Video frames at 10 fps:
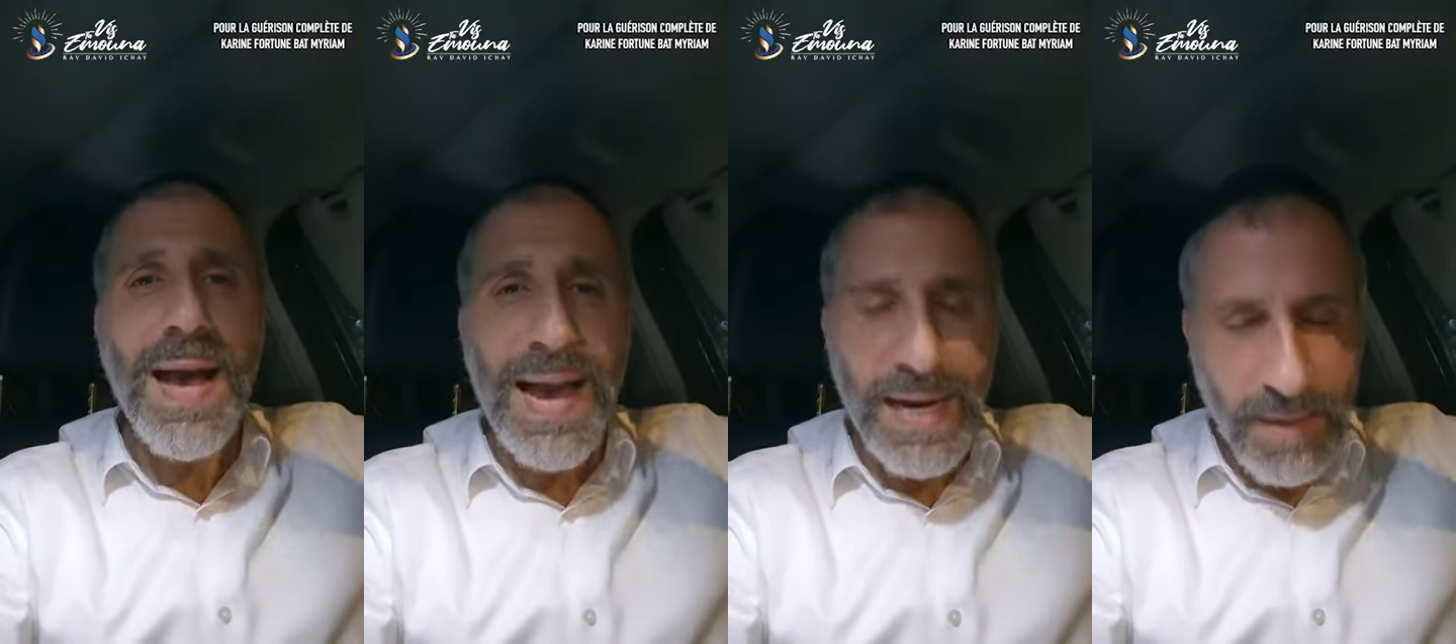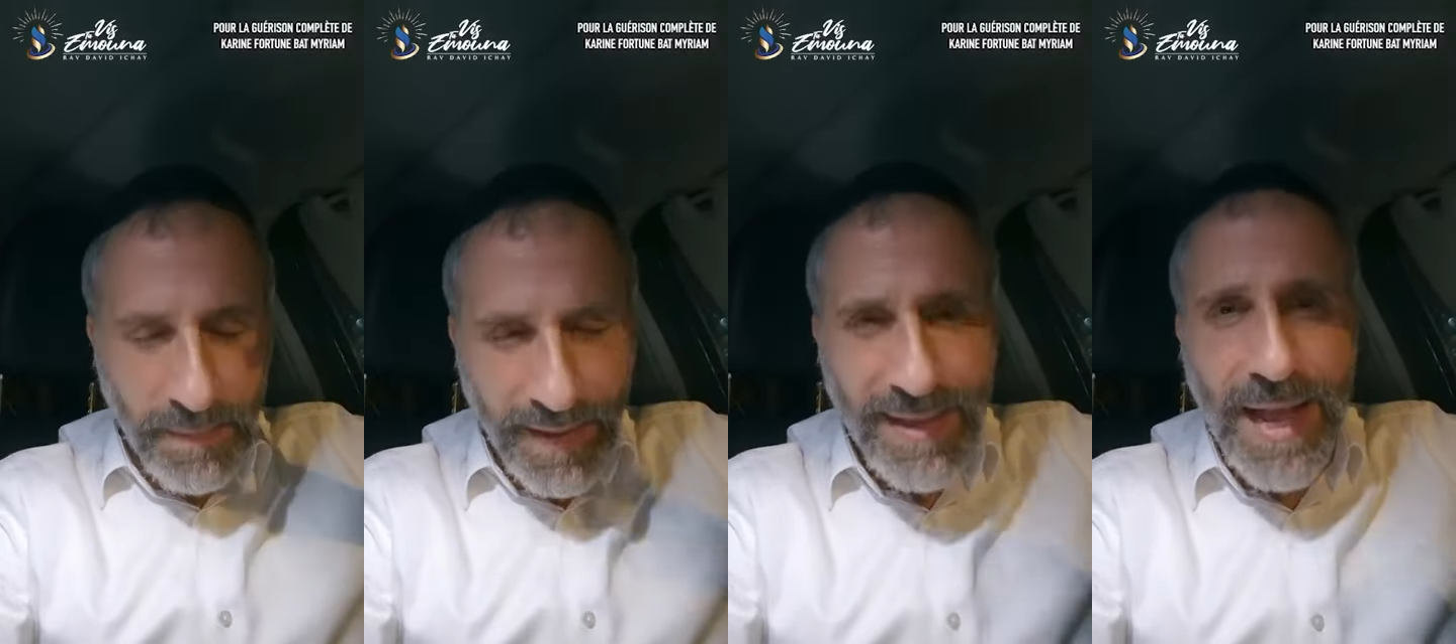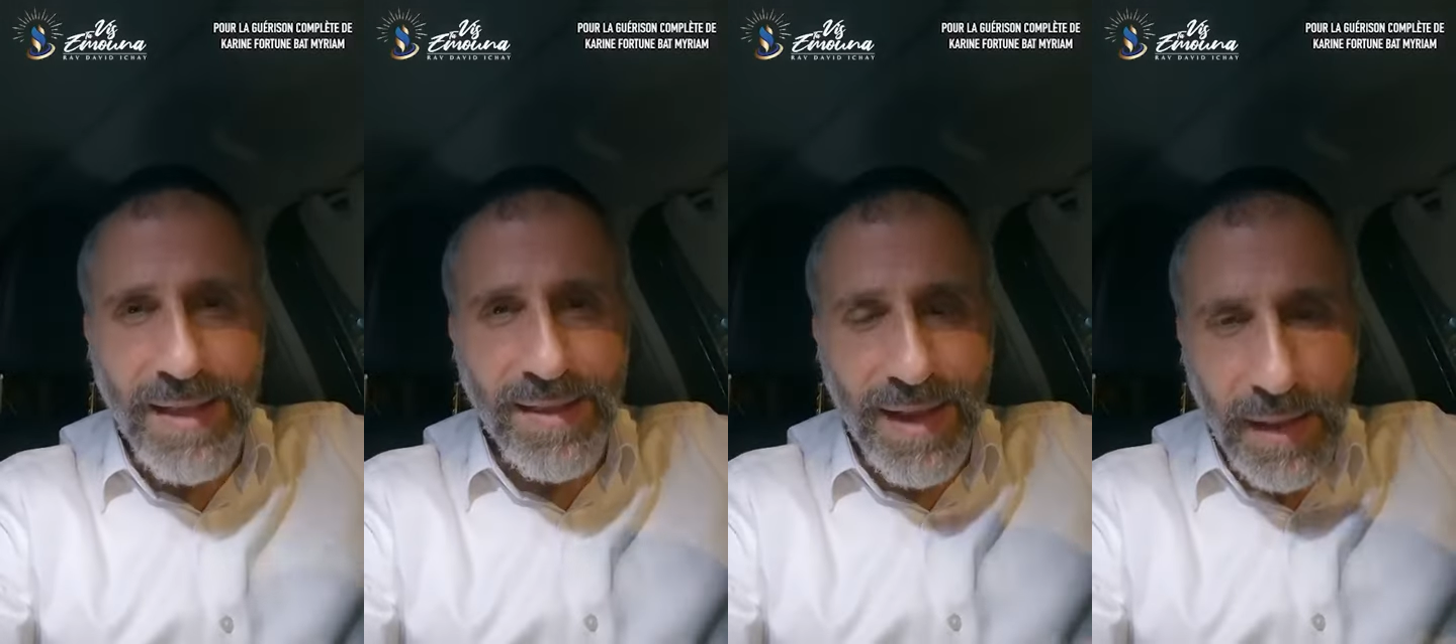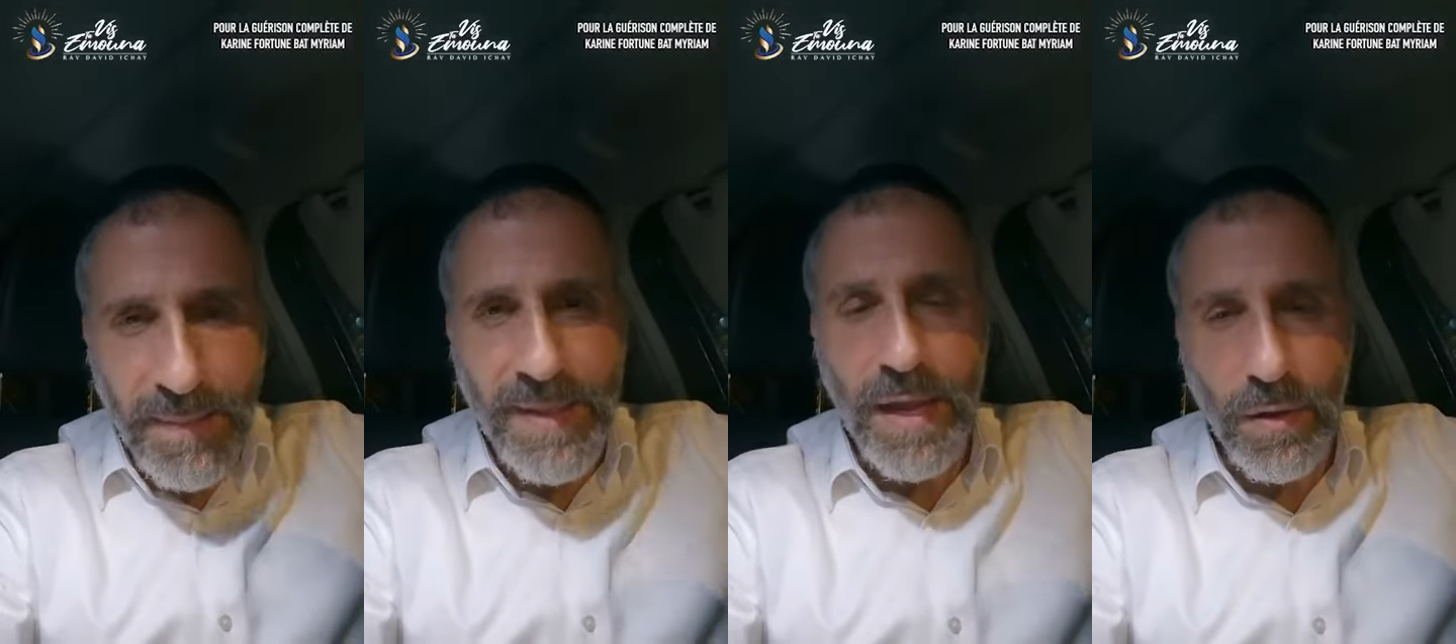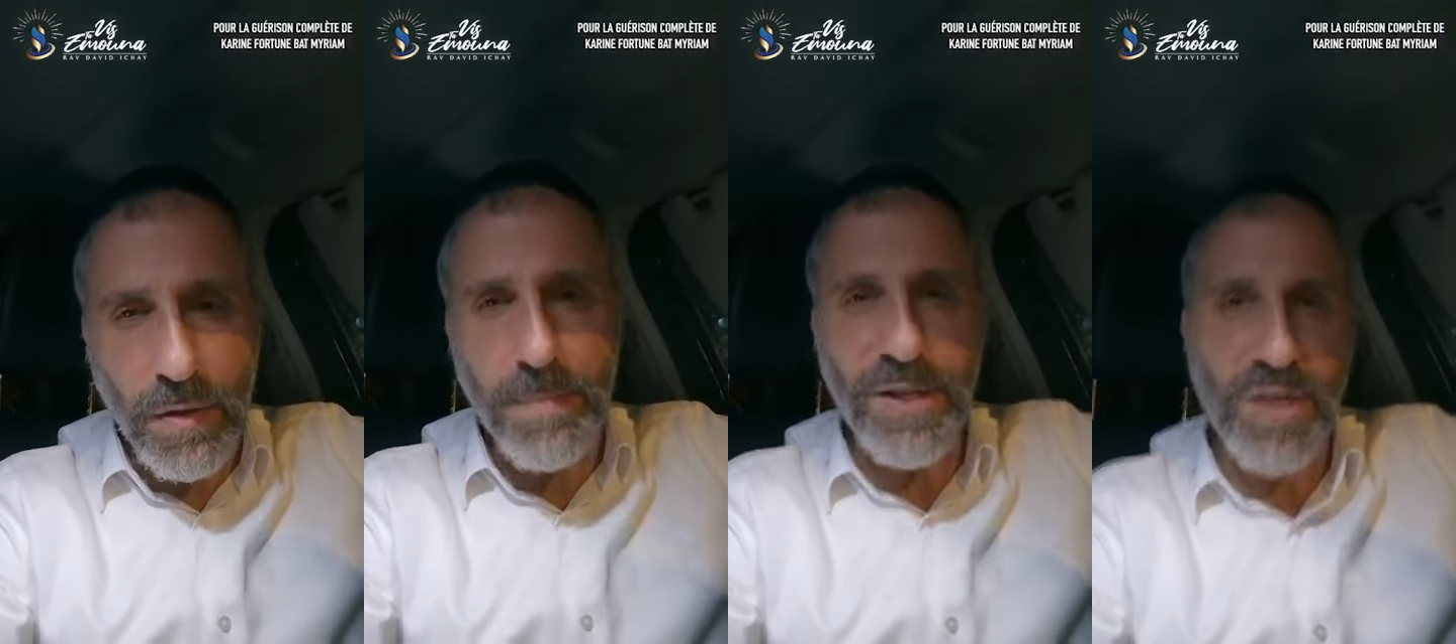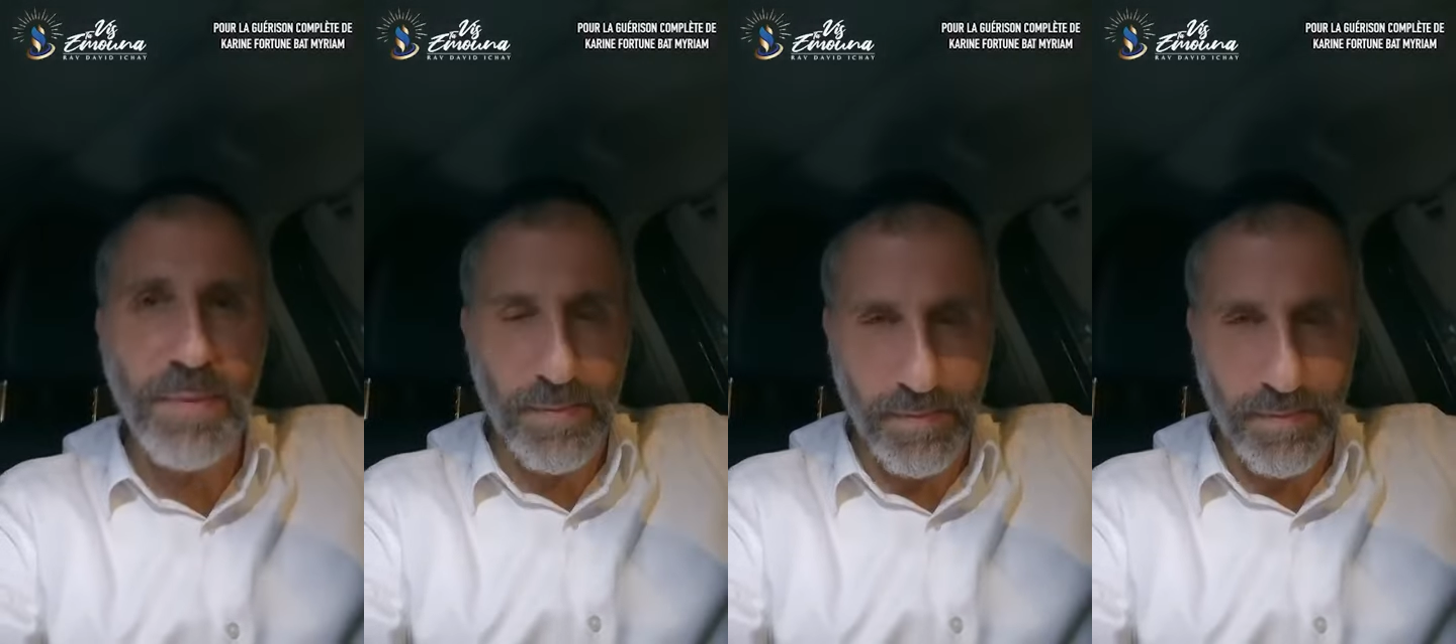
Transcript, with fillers: almidat abitachon bachem.